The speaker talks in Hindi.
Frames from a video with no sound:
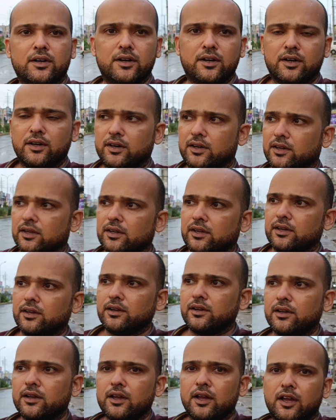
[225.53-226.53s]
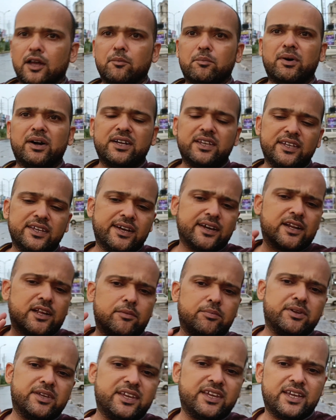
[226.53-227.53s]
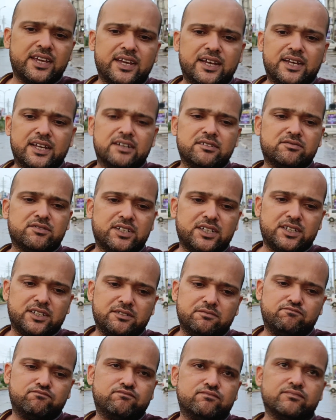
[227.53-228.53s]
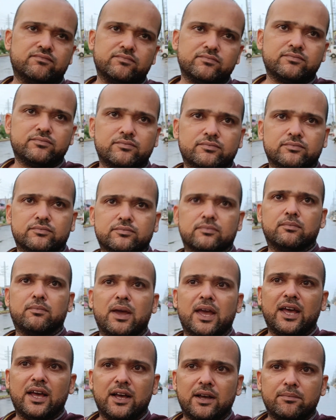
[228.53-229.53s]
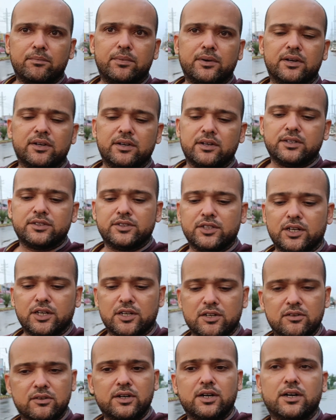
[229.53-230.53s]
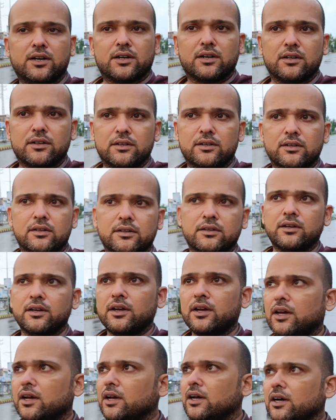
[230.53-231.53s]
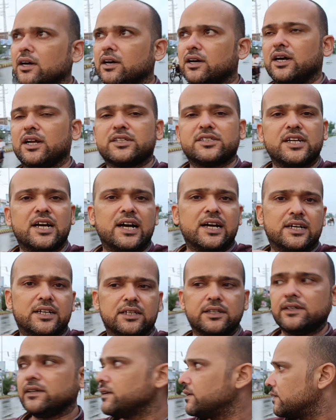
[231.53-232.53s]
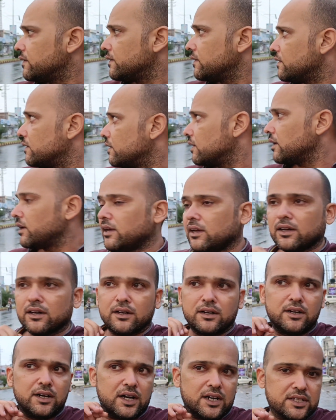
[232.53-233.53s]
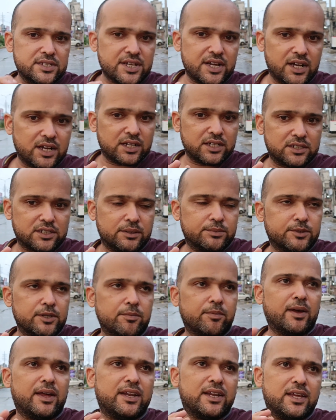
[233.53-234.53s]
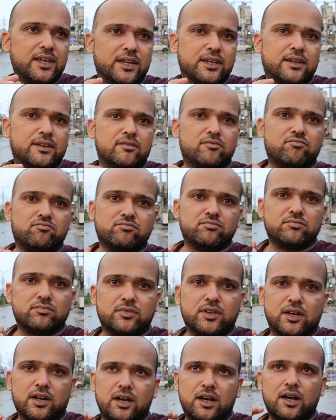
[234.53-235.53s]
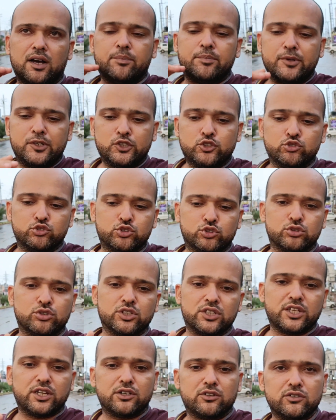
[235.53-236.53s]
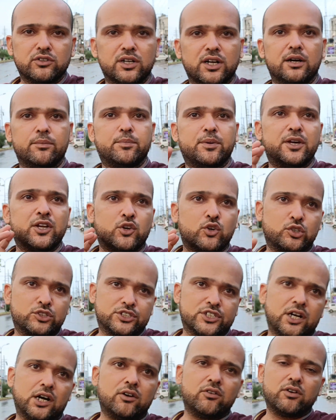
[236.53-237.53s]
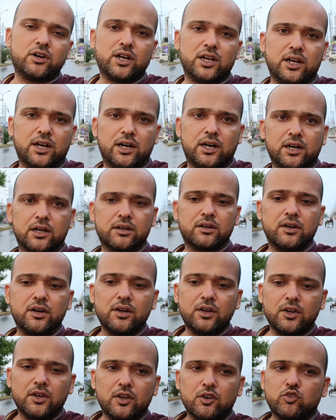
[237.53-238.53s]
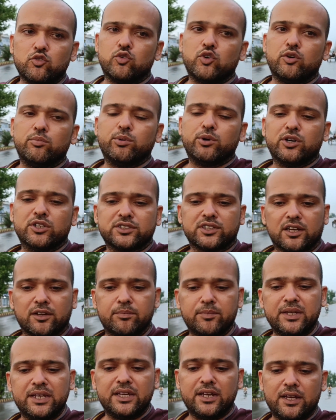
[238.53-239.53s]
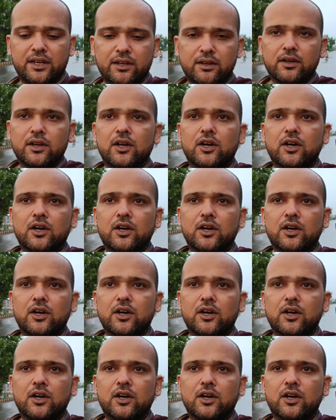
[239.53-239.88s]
और बाकी यार अब ये है कि मैं अब जा रहा हूँ घर घर जा के घर जा के सबसे पहले अपने चूचू को देखूँगा फिर कुछ खाऊँगा यार वो बहुत ज़ख्मी है